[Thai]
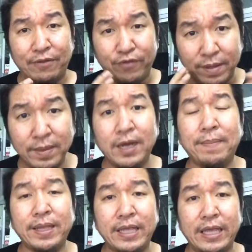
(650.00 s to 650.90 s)
ฝีมือ
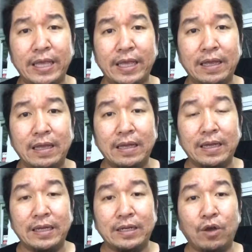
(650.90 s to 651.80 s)
ไม่ดี
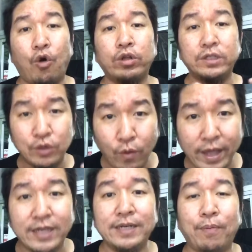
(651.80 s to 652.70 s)
คนซวย
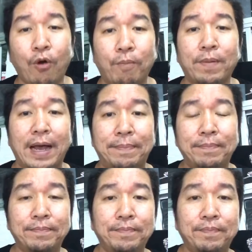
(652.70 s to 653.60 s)
คือผมครับ
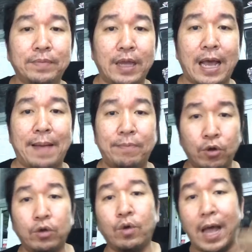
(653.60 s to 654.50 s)
นะครับร
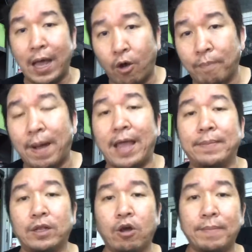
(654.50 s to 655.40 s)
ถลูกค้าออกไป
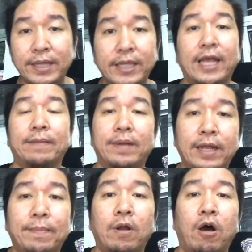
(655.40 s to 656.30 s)
มันก็ไม่เนียนไม่
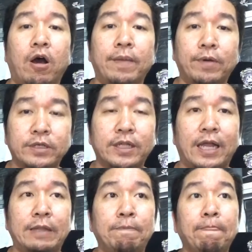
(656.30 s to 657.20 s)
เรียบร้อย เพราะฉะ
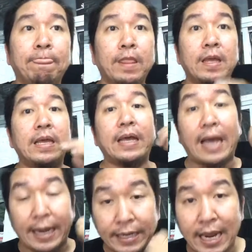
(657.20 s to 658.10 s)
นั้น
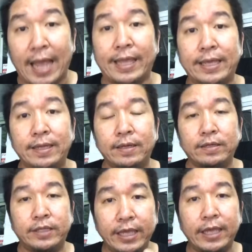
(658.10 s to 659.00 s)
คันไหน
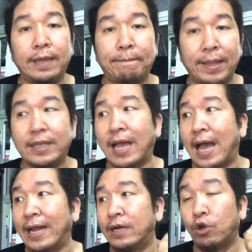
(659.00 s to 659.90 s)
ที่เป็นงา
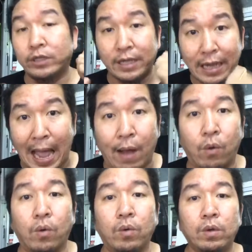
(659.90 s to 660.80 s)
นรถเก่า
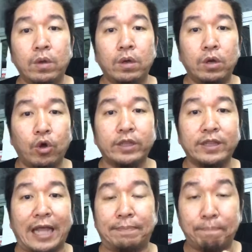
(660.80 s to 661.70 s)
รถ
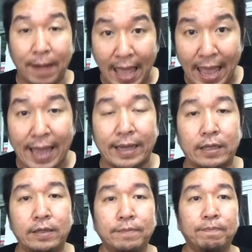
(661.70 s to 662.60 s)
ดัดแปลง
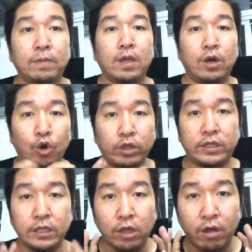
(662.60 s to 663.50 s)
รถ
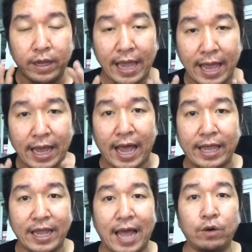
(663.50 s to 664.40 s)
ที่ต้องแก้ไขงาน